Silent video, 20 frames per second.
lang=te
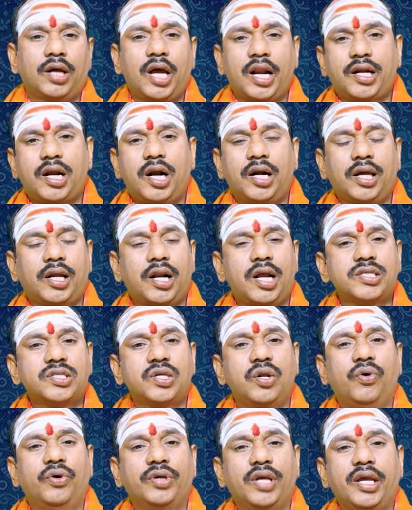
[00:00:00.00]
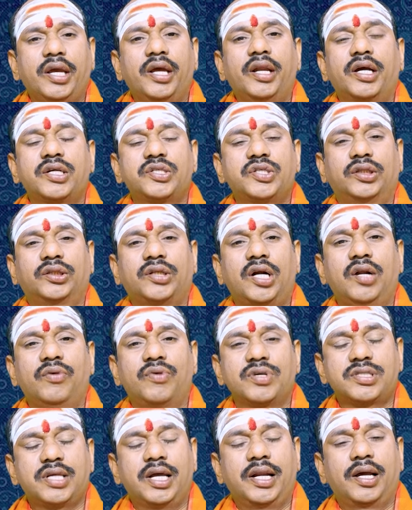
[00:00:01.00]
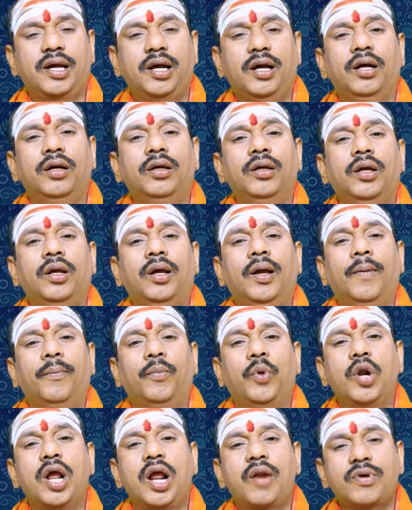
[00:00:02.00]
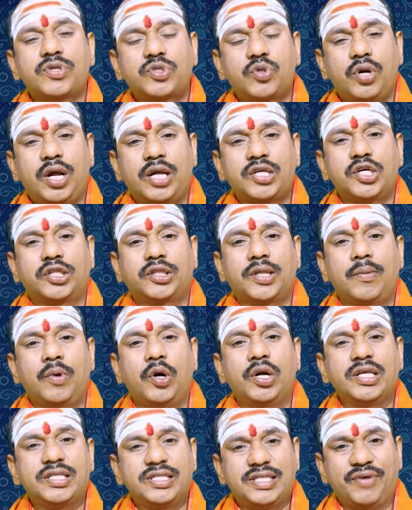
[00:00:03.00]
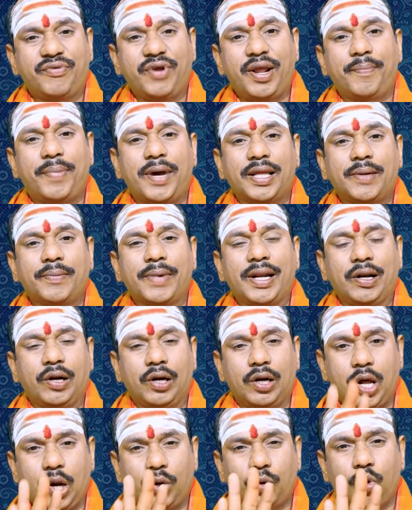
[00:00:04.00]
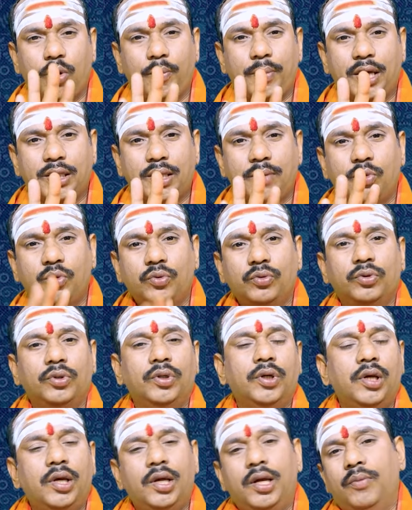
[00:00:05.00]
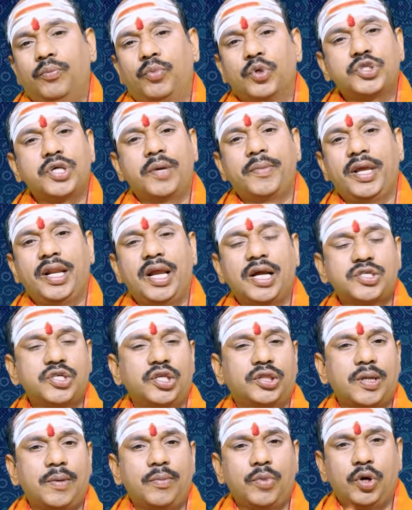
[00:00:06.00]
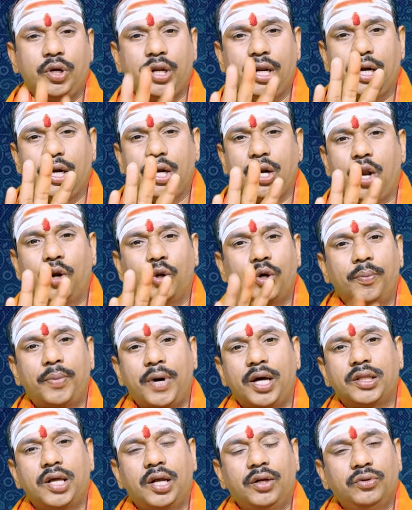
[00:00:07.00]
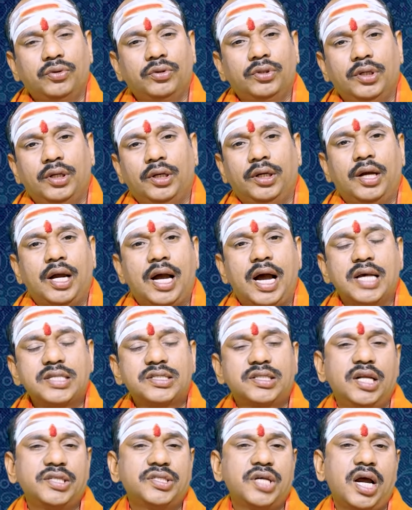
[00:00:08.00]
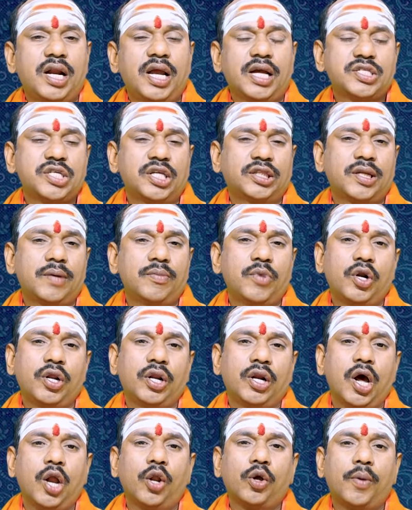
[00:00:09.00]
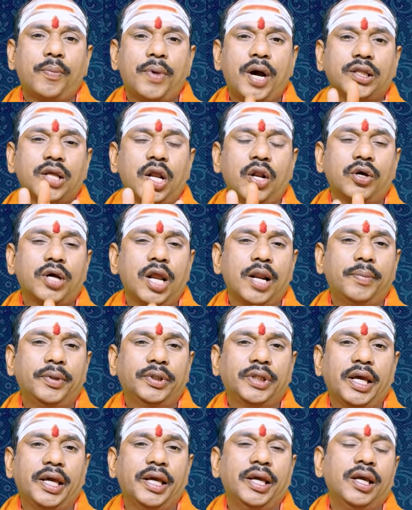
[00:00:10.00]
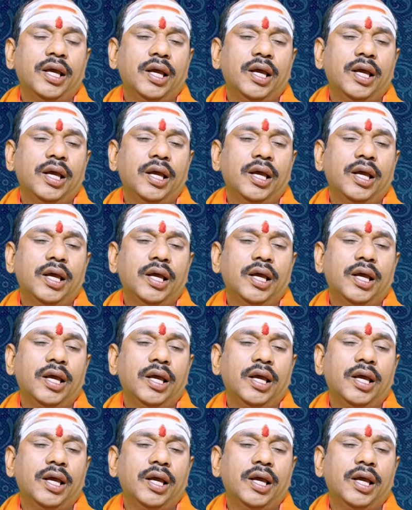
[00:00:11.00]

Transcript: కర్కాటక రాశిలో ఏ ఏ నక్షత్రాలు వస్తాయనగా పునర్వసు నక్షత్రంలోని చివరి పాదం అనే నాలుగవ పాదము పుషమి నక్షత్రంలోని నాలుగు పాదాలు అశ్లేషా నక్షత్రంలోని నాలుగు పాదాలు కలిపితే